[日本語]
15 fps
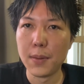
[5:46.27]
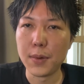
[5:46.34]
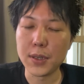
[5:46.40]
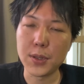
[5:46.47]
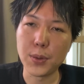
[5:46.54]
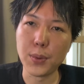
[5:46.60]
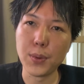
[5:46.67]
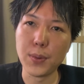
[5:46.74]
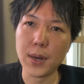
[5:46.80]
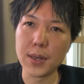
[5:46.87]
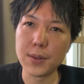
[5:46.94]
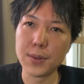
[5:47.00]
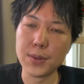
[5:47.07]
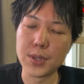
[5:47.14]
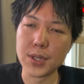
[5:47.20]
まあ人の
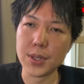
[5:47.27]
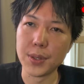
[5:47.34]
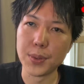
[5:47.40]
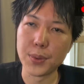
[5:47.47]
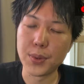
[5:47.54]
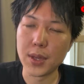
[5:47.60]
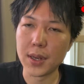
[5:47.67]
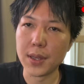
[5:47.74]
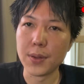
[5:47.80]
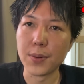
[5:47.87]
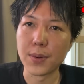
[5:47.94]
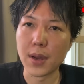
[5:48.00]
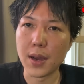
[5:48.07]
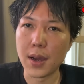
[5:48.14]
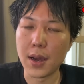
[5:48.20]
悪口言ったり
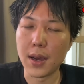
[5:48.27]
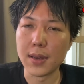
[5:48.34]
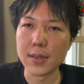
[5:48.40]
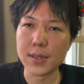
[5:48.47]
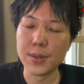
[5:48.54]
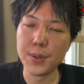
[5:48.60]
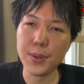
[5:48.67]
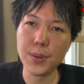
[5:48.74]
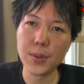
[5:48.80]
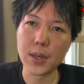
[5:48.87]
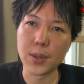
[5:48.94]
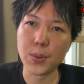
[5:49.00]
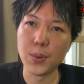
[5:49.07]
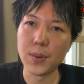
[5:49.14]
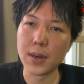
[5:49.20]
とか、するよう
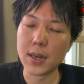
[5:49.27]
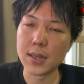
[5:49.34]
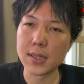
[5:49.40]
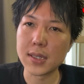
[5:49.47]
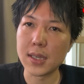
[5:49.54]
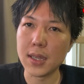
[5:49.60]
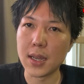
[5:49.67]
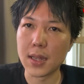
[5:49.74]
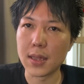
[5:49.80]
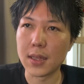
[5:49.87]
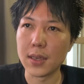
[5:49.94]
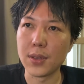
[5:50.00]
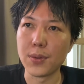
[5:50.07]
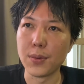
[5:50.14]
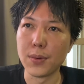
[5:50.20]
な動画が好きだっ
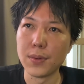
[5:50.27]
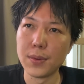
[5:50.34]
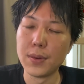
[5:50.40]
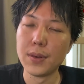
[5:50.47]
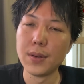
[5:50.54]
た人